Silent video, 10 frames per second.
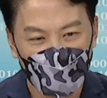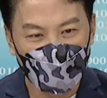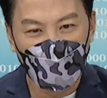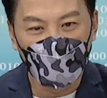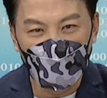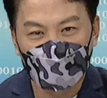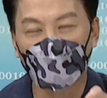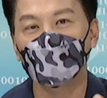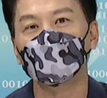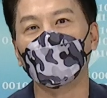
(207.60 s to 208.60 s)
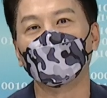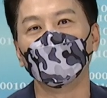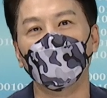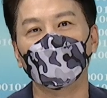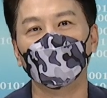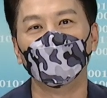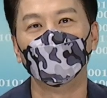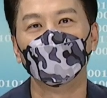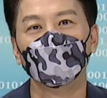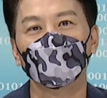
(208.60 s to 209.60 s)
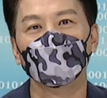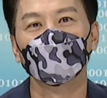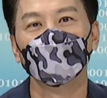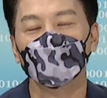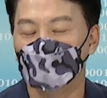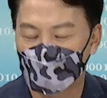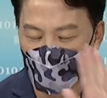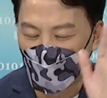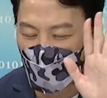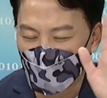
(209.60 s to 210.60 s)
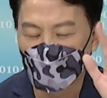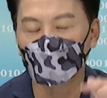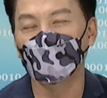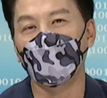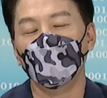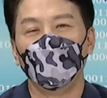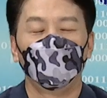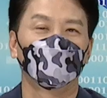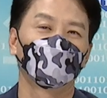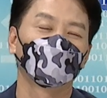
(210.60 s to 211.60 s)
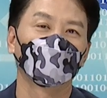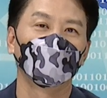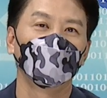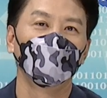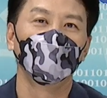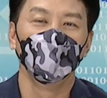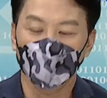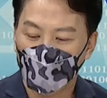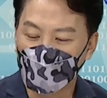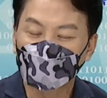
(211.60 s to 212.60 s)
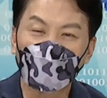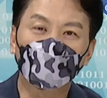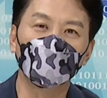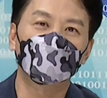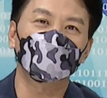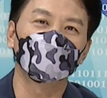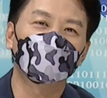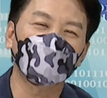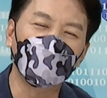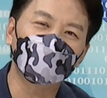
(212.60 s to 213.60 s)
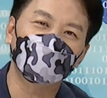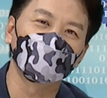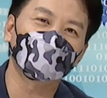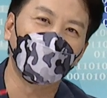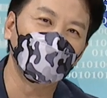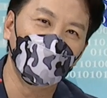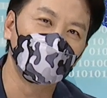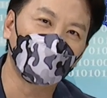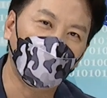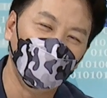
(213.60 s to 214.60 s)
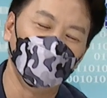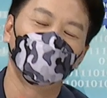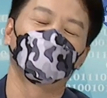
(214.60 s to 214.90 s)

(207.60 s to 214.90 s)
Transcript: 赶快扫一下 QR code，什么话都不要问。我在股市三十三年半了，